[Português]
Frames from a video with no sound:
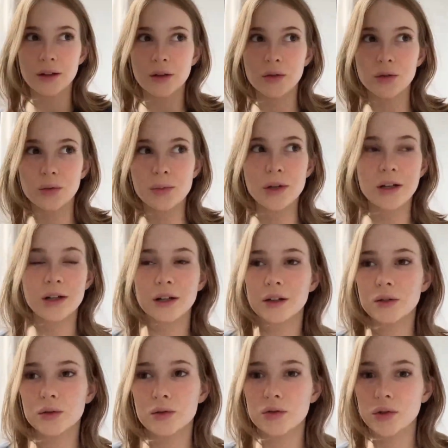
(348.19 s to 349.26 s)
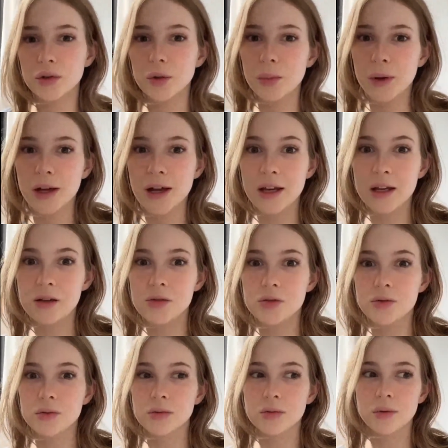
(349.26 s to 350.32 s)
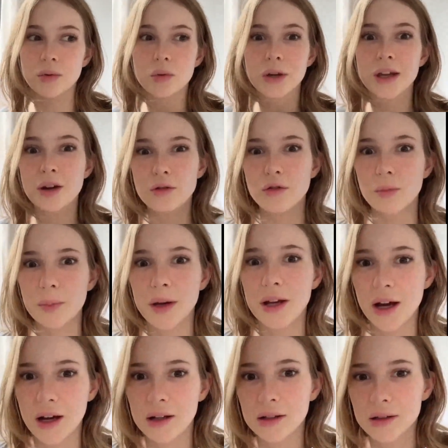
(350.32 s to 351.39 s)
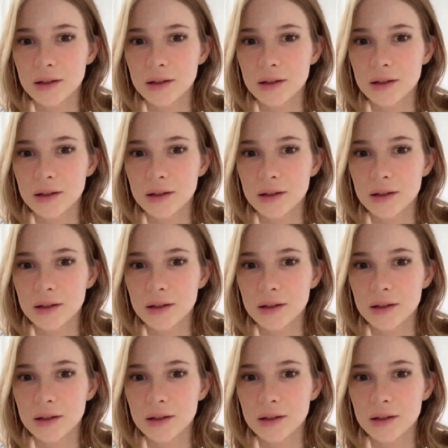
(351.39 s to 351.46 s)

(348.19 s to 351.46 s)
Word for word: Eu tô brincando, se eu não pegar isso, o que eu vou pegar?